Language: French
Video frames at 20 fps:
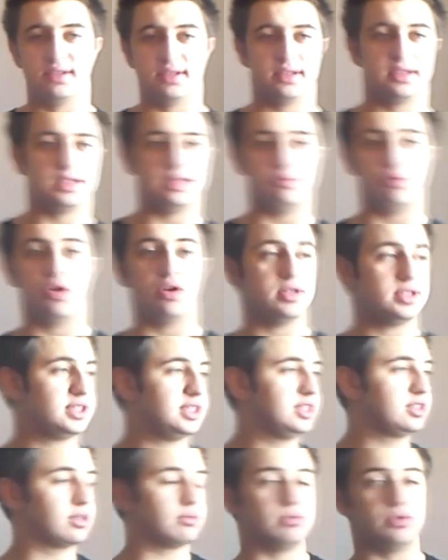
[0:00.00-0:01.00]
et moi
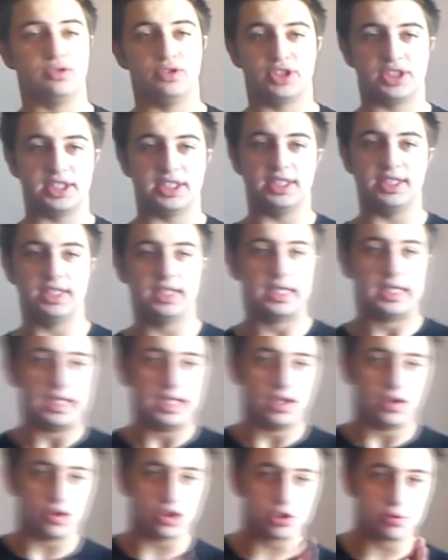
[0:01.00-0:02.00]
aussi comme j'ai
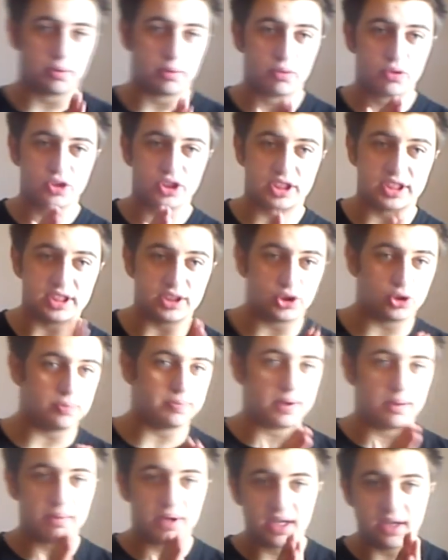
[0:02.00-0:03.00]
en ce moment je suis
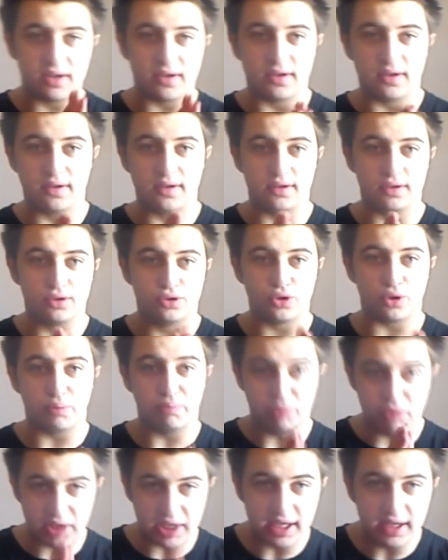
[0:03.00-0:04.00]
pas mal
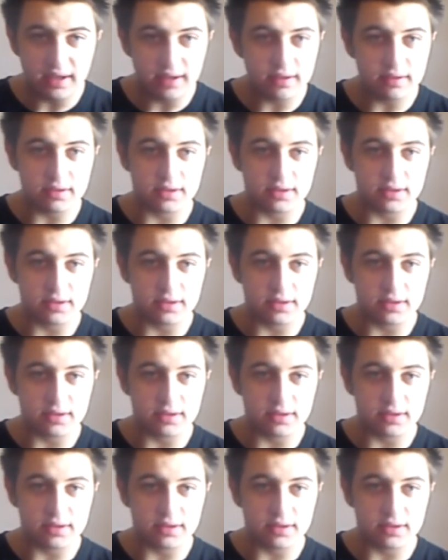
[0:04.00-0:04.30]
surbooké